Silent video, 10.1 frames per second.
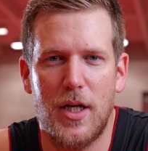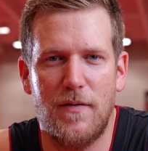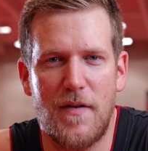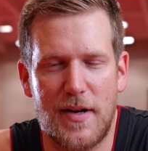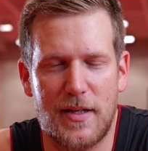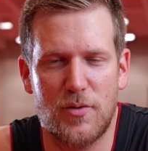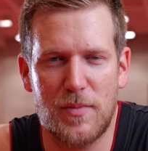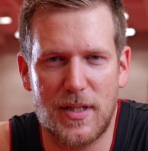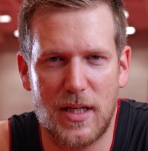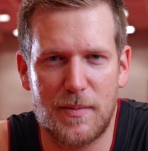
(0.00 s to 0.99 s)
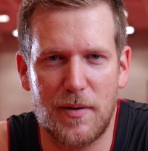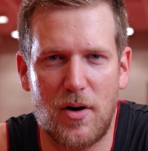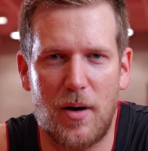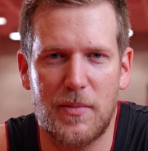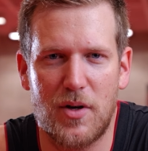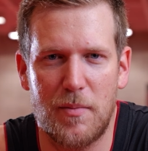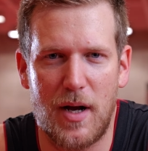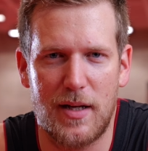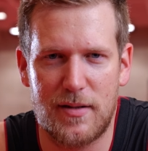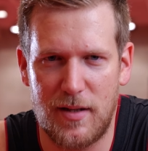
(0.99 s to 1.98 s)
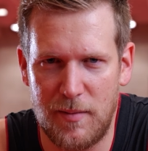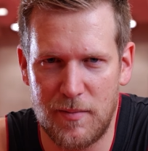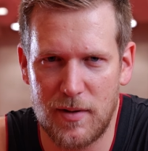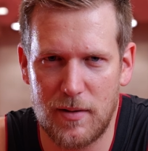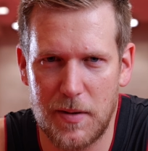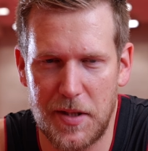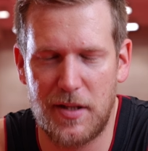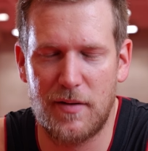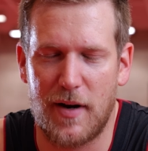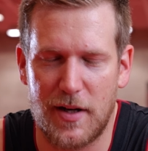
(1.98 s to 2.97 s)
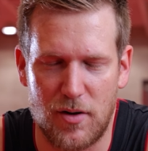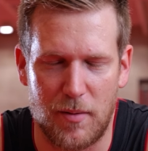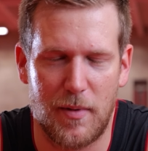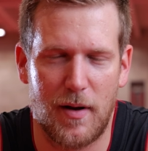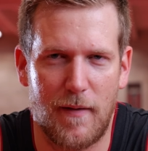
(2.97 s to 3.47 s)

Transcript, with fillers: Und wenn wir das umgesetzt bekommen, können wir als Team richtig weit kommen.